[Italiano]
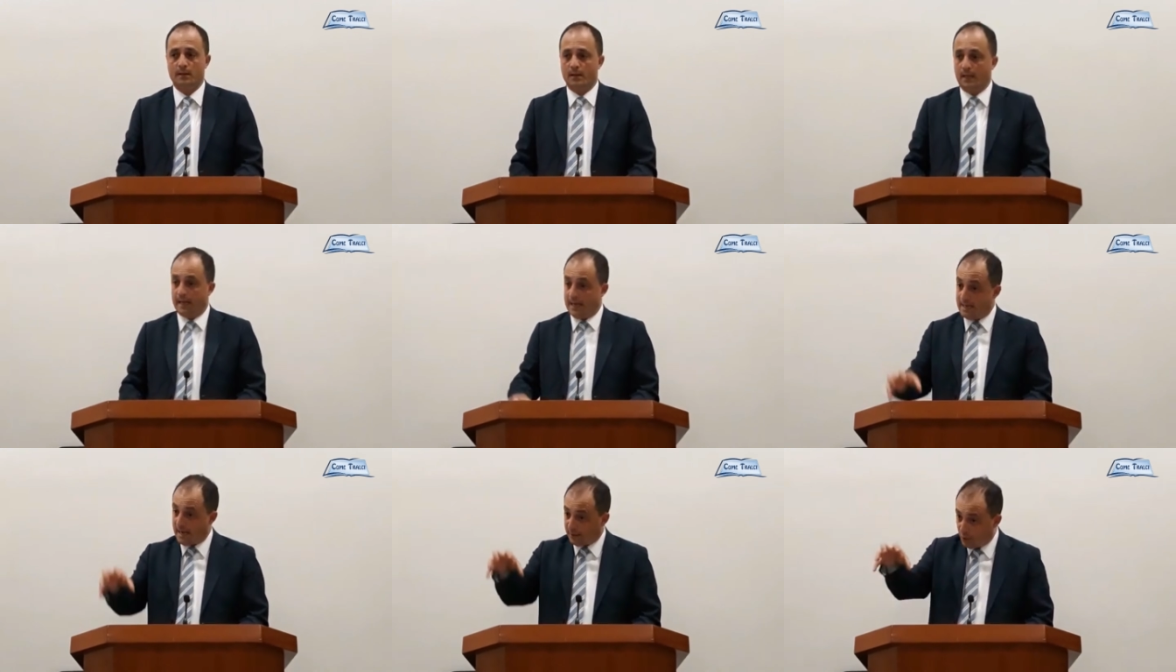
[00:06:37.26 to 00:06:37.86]
È
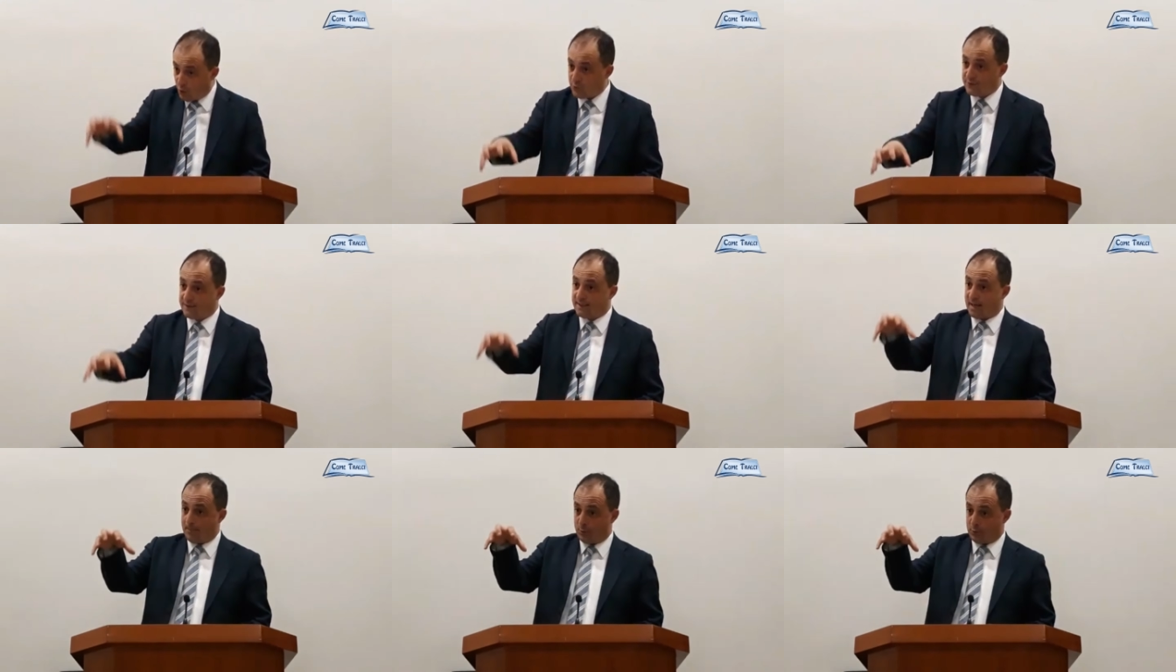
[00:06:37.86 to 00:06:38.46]
la
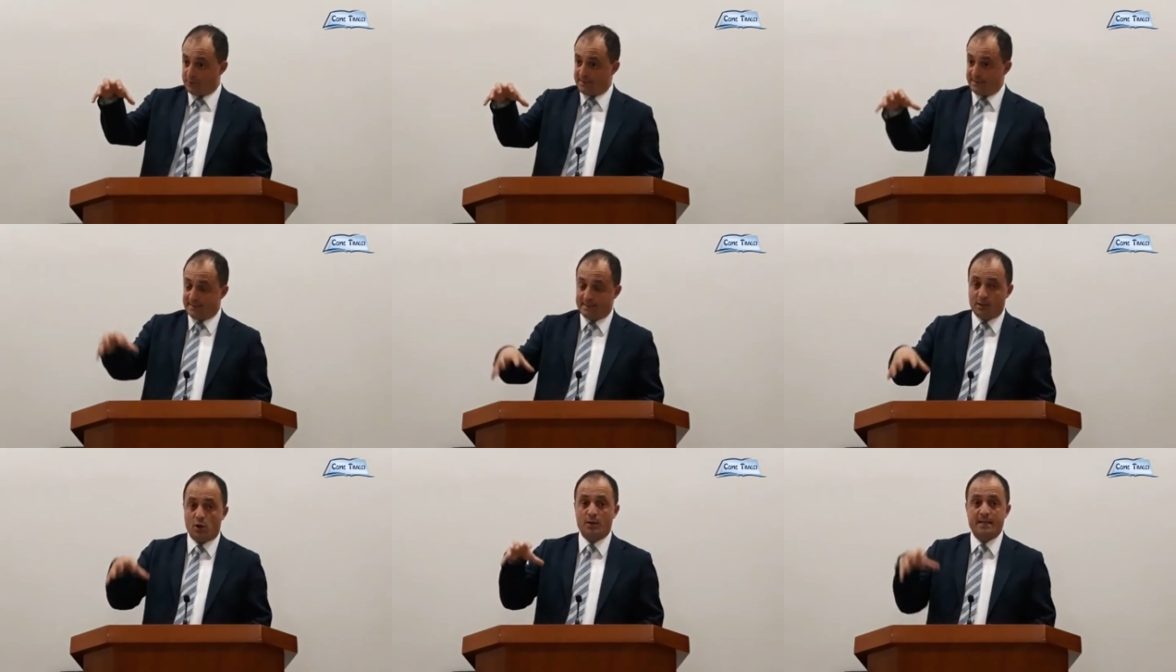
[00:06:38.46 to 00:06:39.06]
nostra
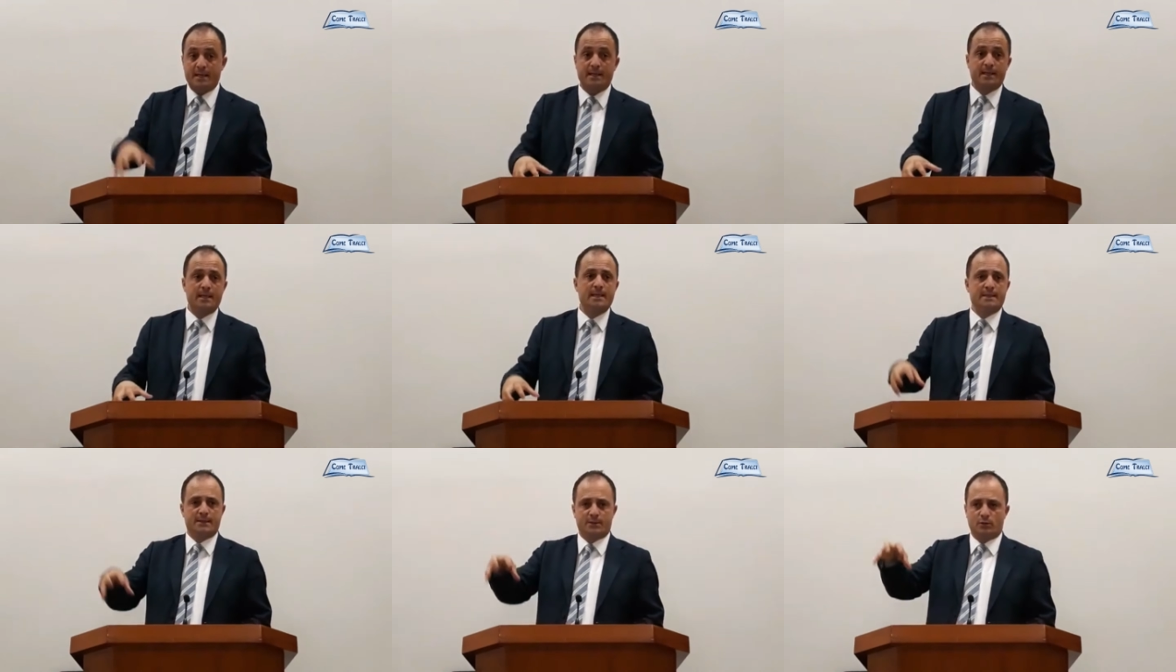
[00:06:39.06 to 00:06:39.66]
posizione in
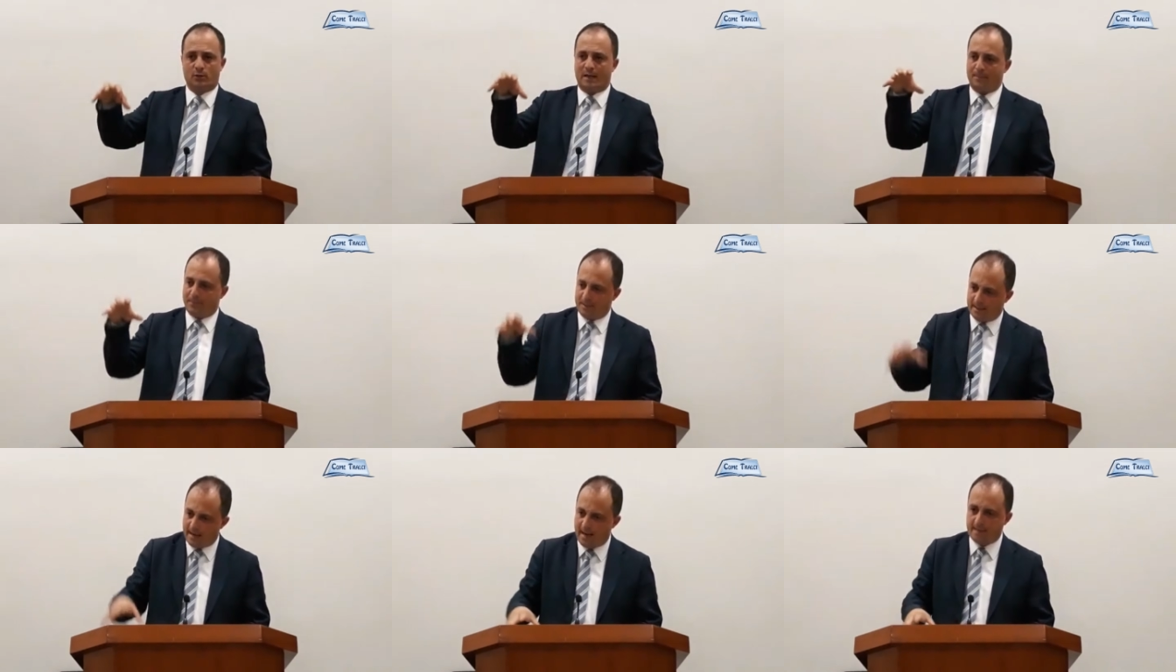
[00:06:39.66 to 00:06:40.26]
Cristo, la
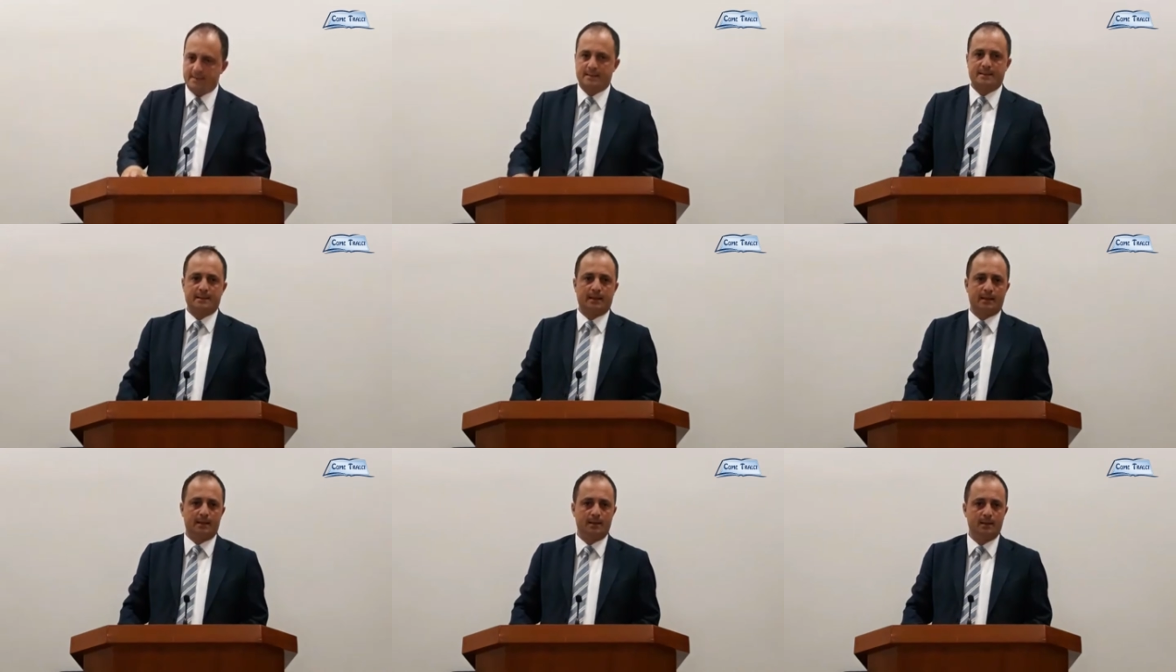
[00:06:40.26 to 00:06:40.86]

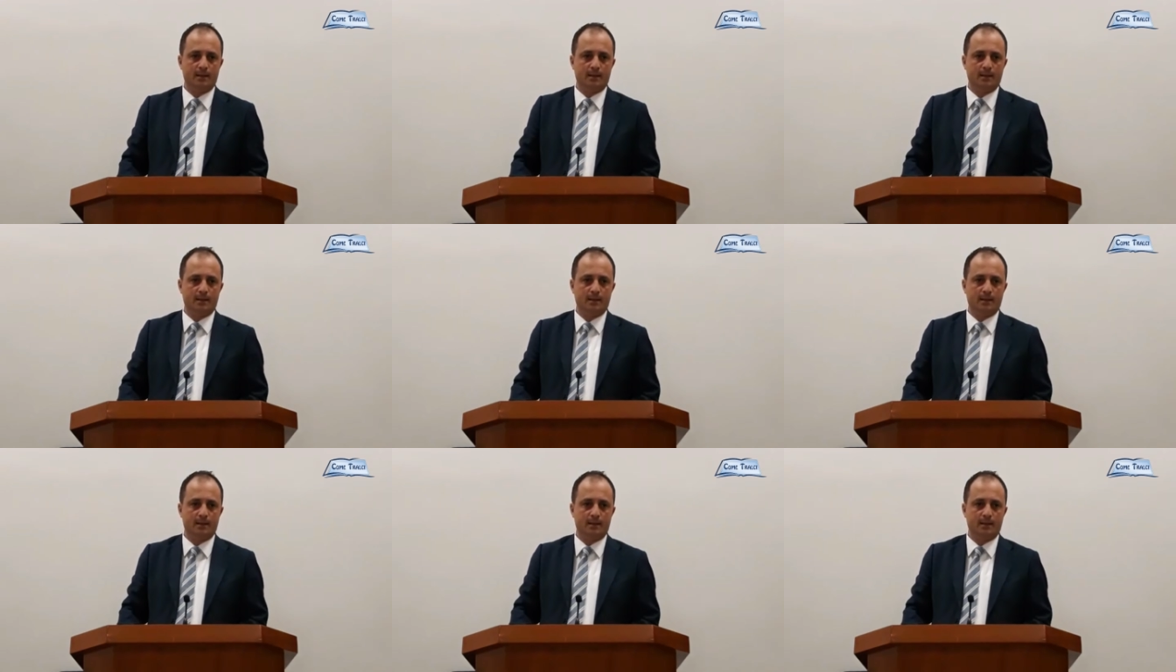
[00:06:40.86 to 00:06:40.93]
pienezza,